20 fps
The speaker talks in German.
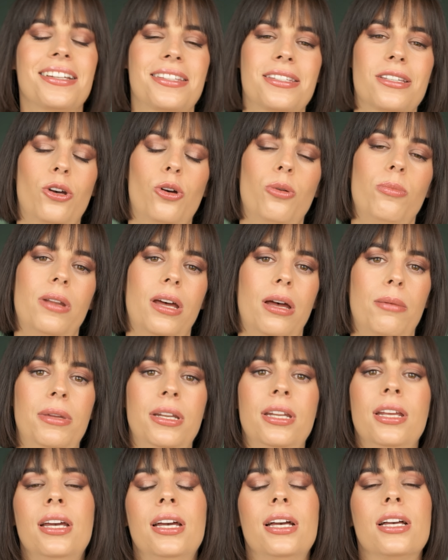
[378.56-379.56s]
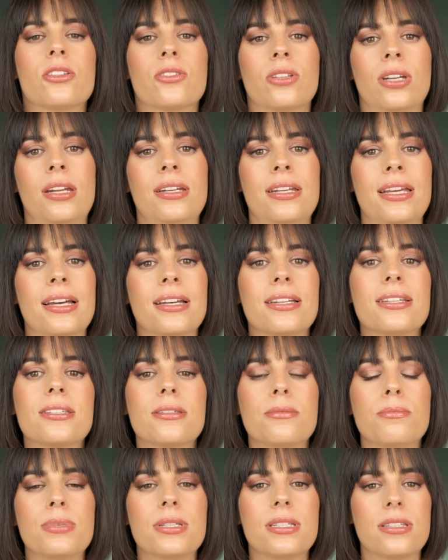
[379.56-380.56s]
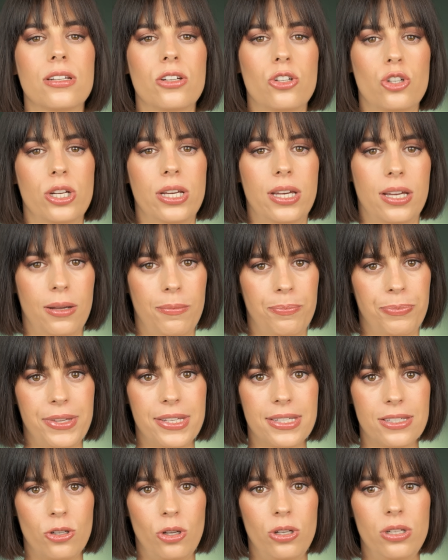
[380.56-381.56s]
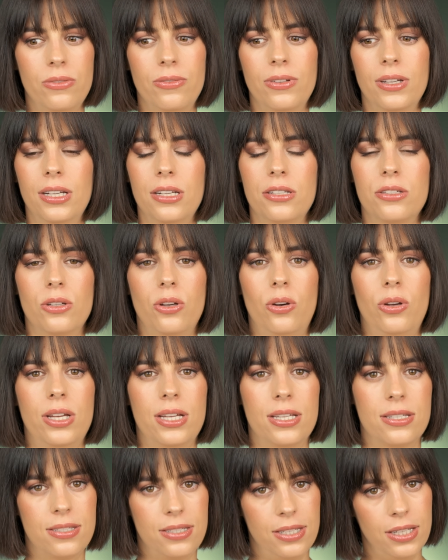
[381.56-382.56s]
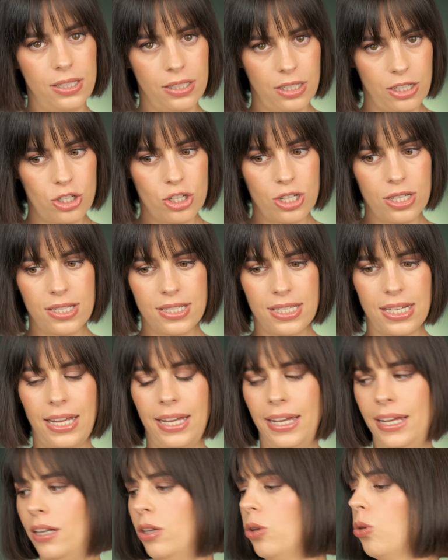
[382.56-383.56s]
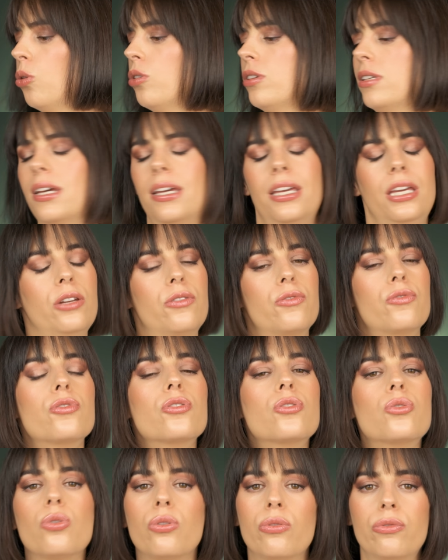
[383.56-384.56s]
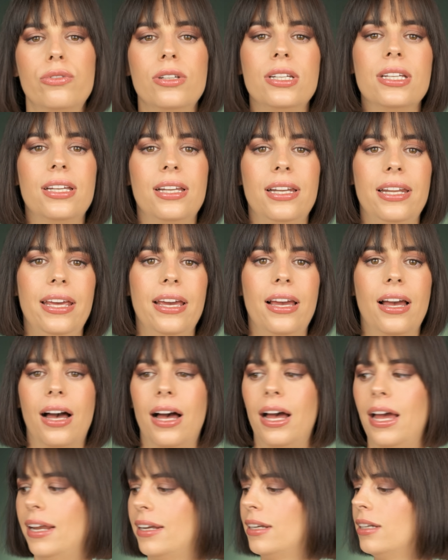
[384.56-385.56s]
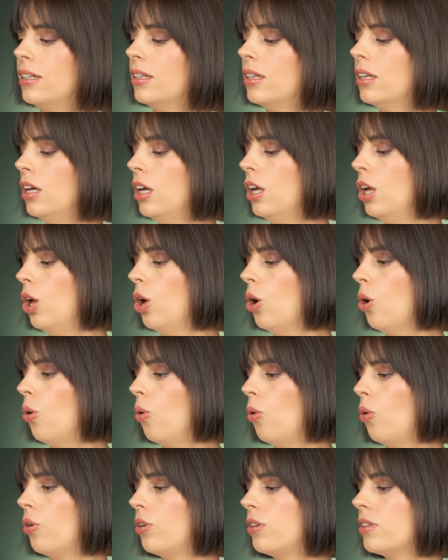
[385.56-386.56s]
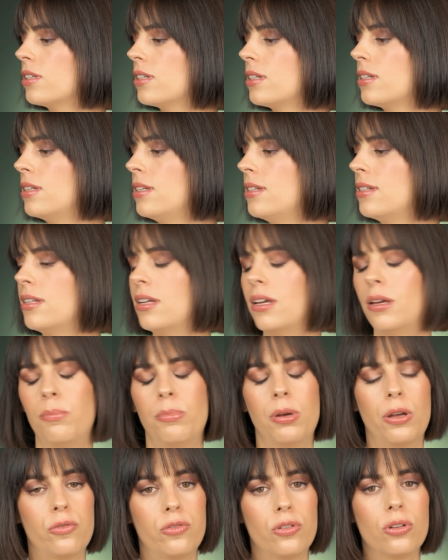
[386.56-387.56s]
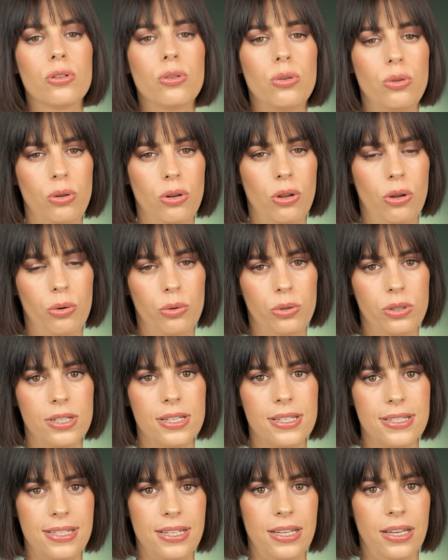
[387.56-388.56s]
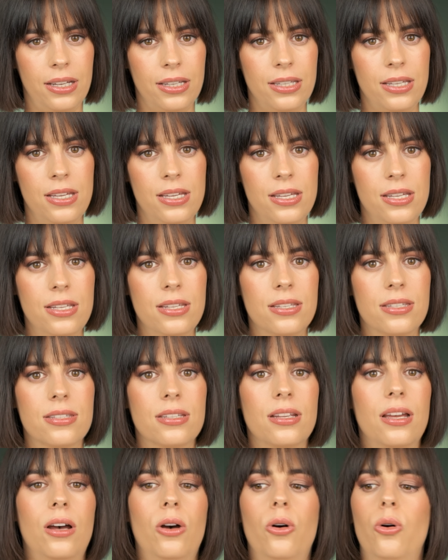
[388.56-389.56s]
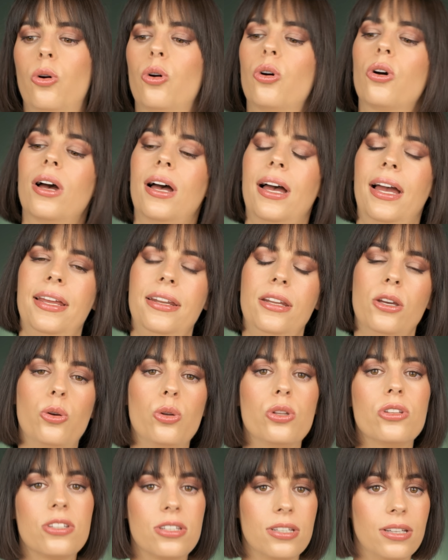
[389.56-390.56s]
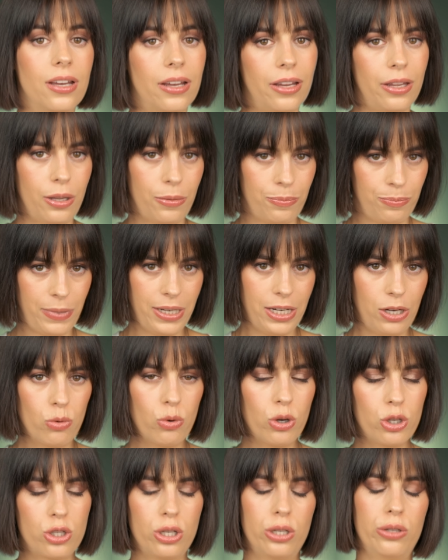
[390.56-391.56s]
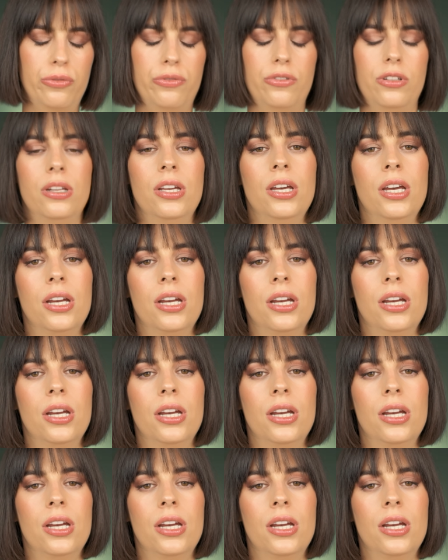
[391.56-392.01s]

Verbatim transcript: der hat es ja auch im Namen, sondern der ist ein bisschen schicker. Das könnte wirklich euer Signature sein und der geht für so viele Gelegenheiten. Und diese Parfum Cologne Serie ist auch eine günstigere bei den Roger Düften.